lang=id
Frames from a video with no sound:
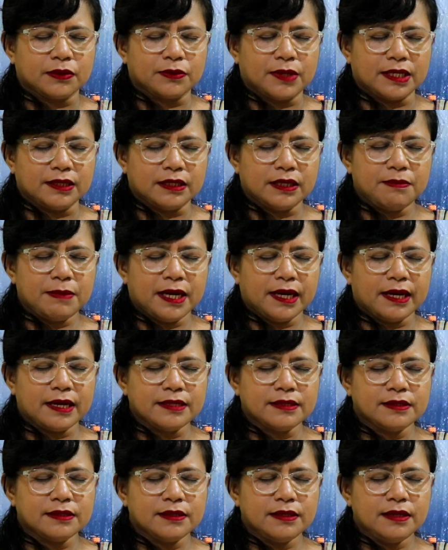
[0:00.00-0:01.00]
Tuhan terima
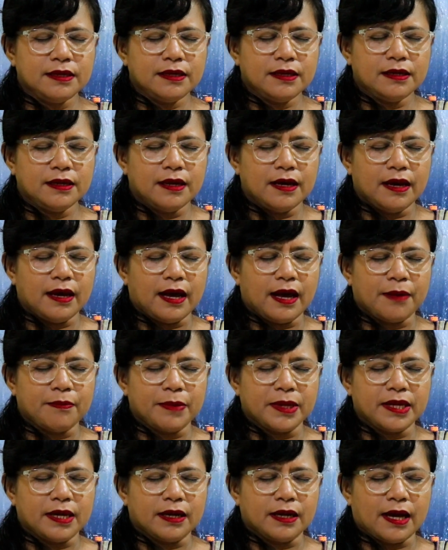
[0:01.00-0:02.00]
kasih
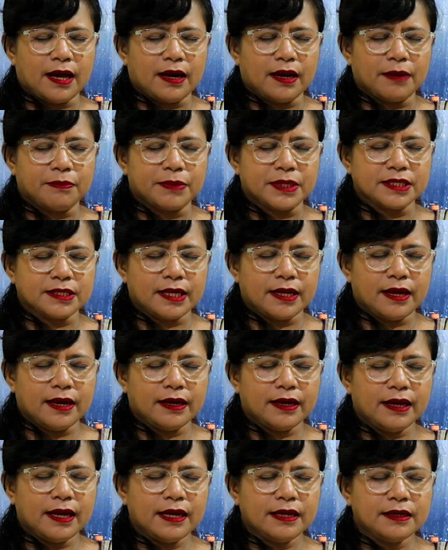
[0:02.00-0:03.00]
hamba yang Allah
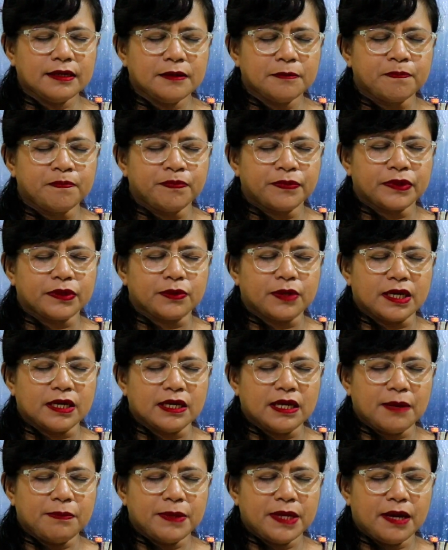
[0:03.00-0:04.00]
percayakan. Tuhan
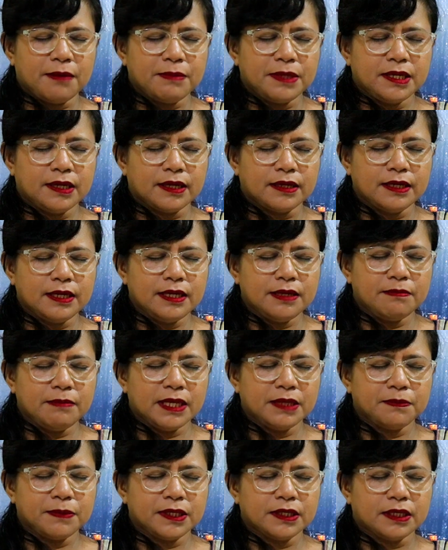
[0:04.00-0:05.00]
lengkapi hamba dengan
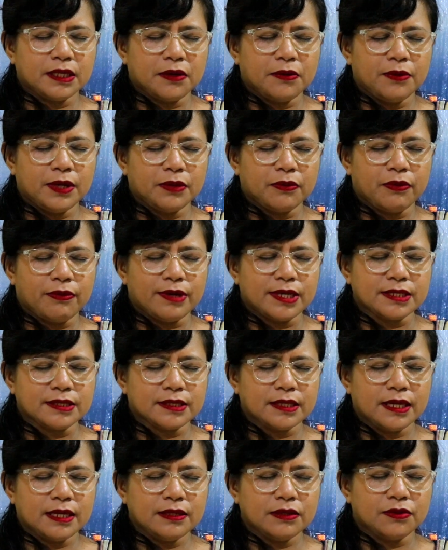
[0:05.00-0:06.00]
hikmat, pengetahuan,
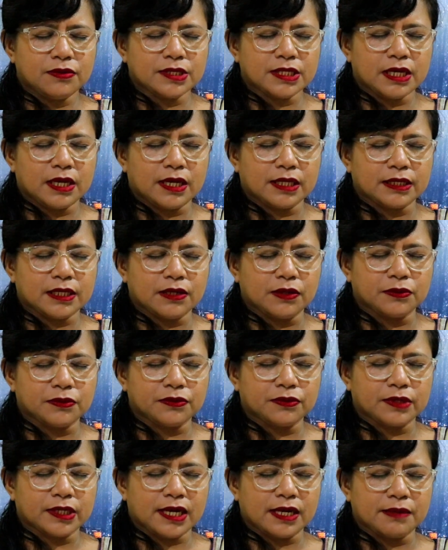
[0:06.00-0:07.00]
wawasan, kosakata dan
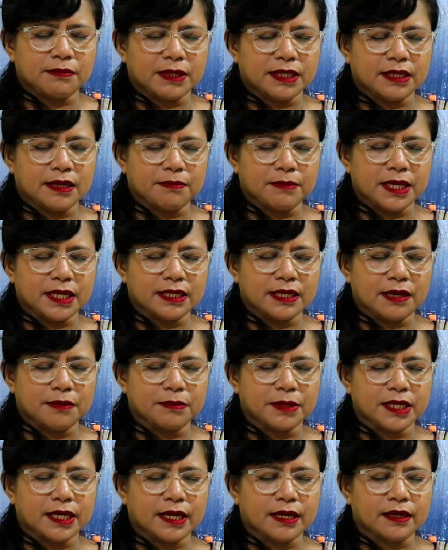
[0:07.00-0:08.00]
tur kalimat yang baik dan
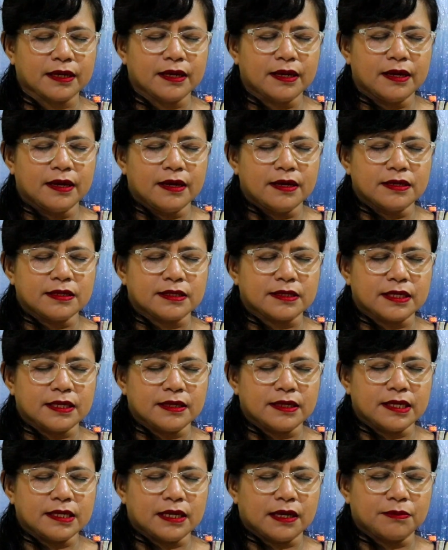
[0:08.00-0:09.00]
benar.
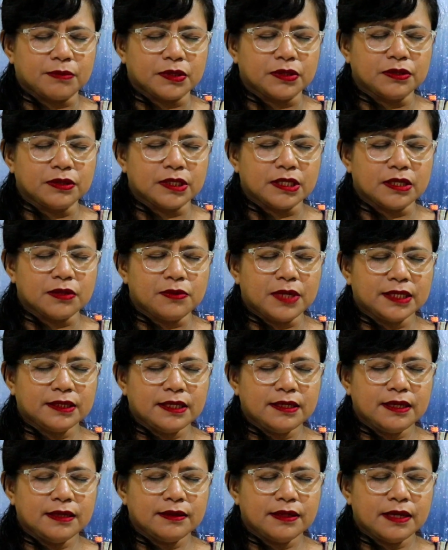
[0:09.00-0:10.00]
Sehingga jangan menurut
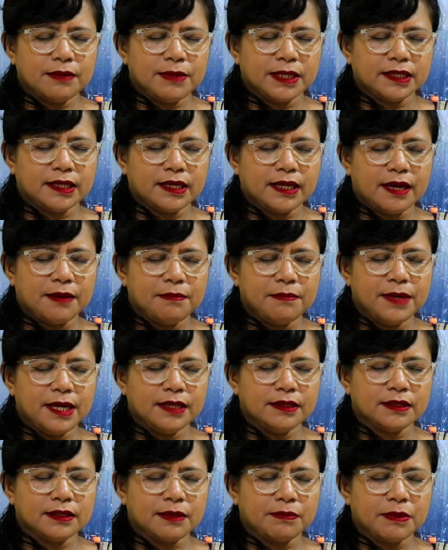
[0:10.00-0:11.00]
kekuatan dan kehebatan
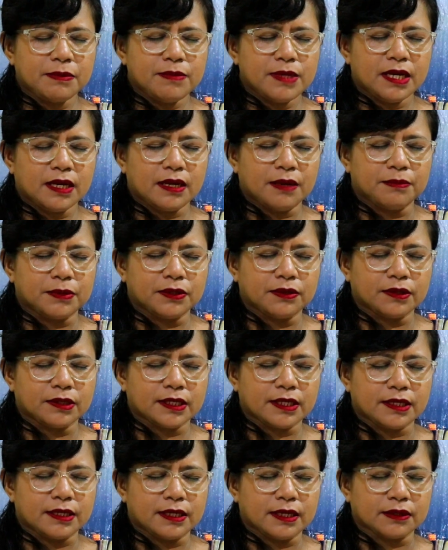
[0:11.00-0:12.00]
hamba, tetapi biarlah
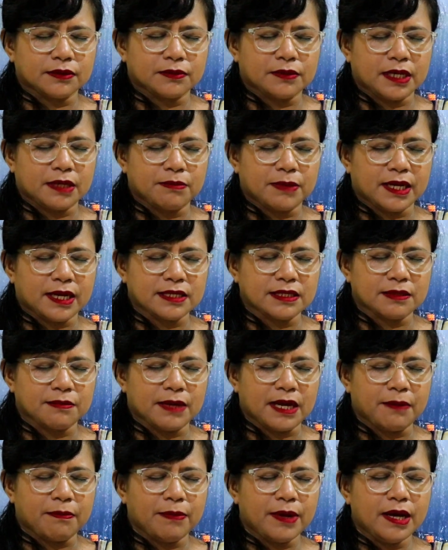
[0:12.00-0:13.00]
menurut kehendak Tuhan. Makasih
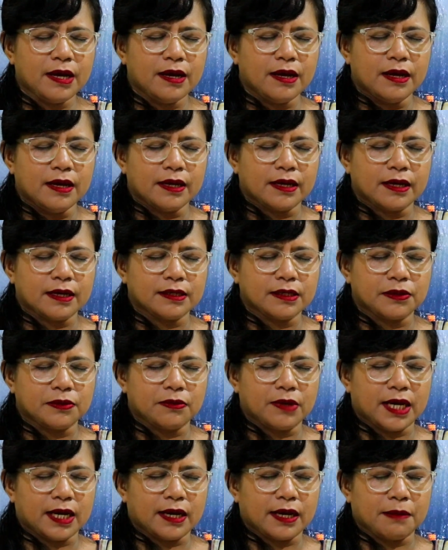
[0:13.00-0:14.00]
Bapa. Ini
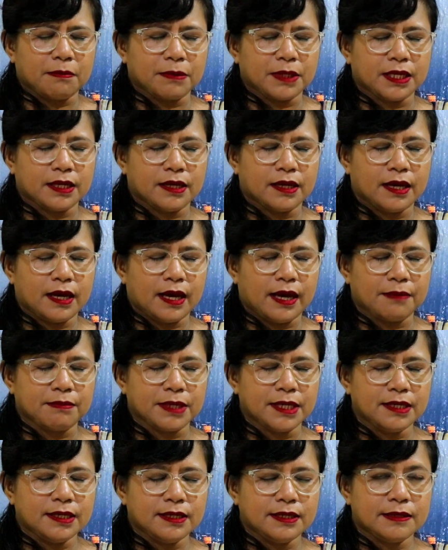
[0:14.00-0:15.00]
doa kami.
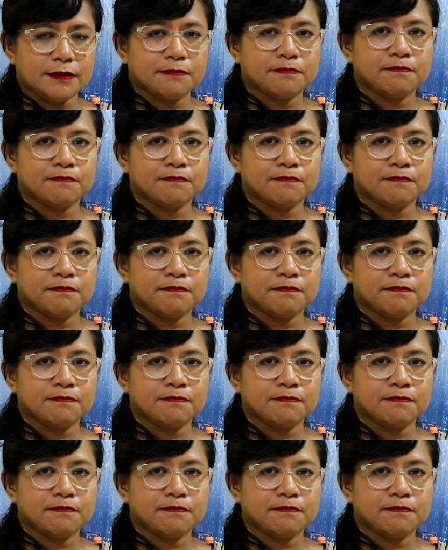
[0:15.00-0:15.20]
Amin.